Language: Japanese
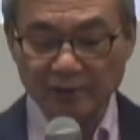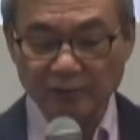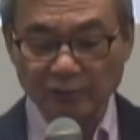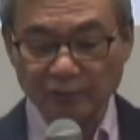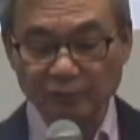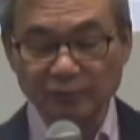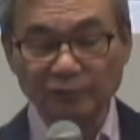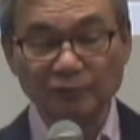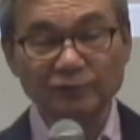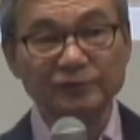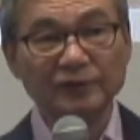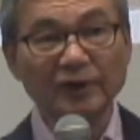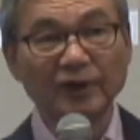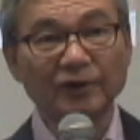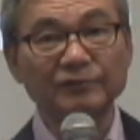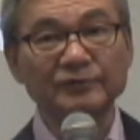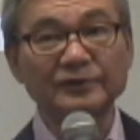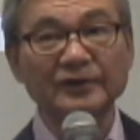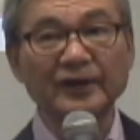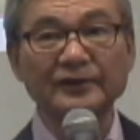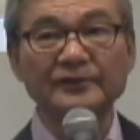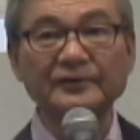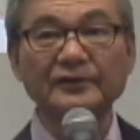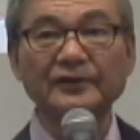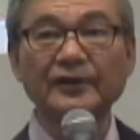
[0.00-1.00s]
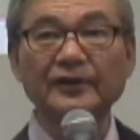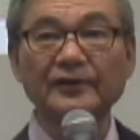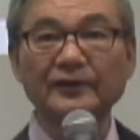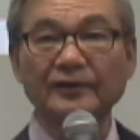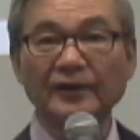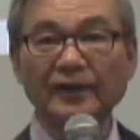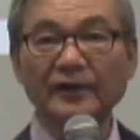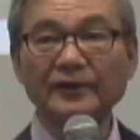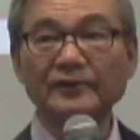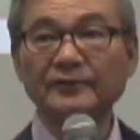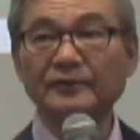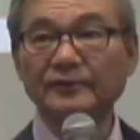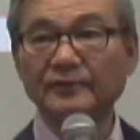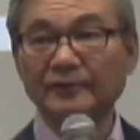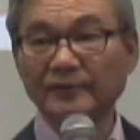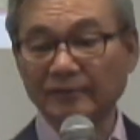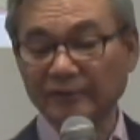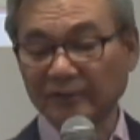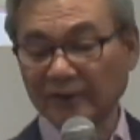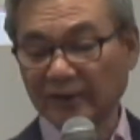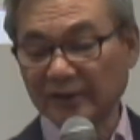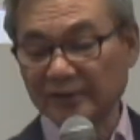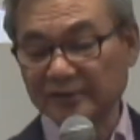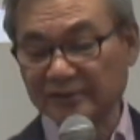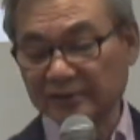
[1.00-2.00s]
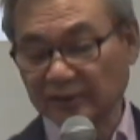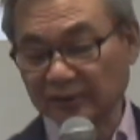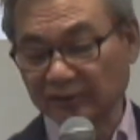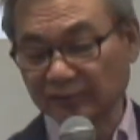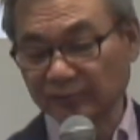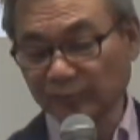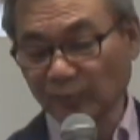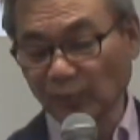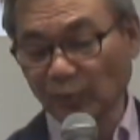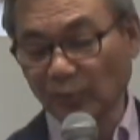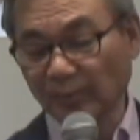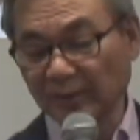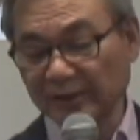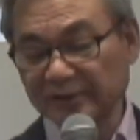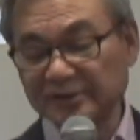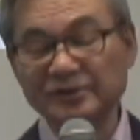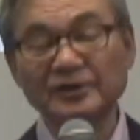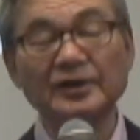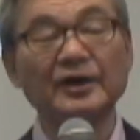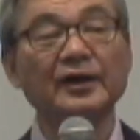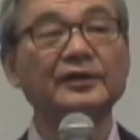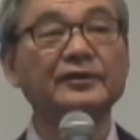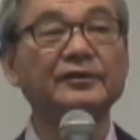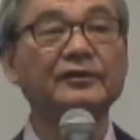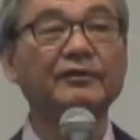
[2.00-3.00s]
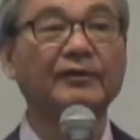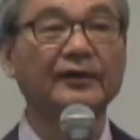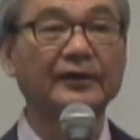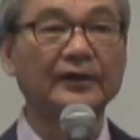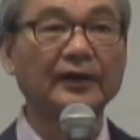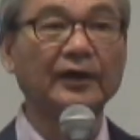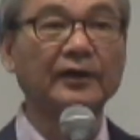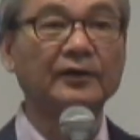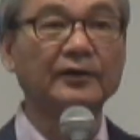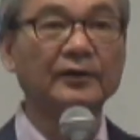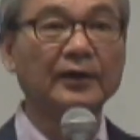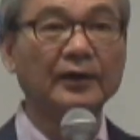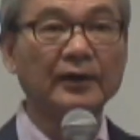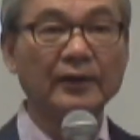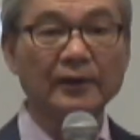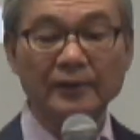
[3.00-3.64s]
この歌を歌ったんだっていう解釈も間違いではない。